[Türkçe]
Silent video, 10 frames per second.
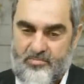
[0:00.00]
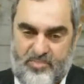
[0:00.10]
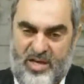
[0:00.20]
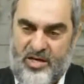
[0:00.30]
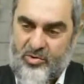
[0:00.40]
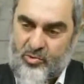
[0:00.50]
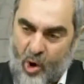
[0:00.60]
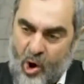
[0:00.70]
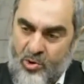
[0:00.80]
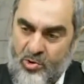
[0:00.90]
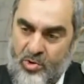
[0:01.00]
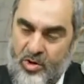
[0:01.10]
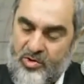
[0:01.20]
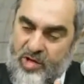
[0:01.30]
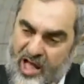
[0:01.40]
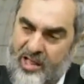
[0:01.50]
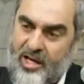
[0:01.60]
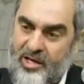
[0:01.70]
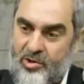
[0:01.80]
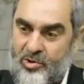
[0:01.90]
Bir ton
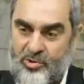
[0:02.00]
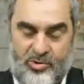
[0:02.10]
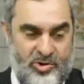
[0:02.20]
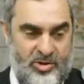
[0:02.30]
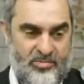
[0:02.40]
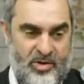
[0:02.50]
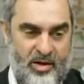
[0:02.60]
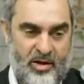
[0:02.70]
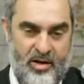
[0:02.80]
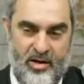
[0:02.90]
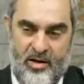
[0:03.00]
dalga yiyoruz şimdi.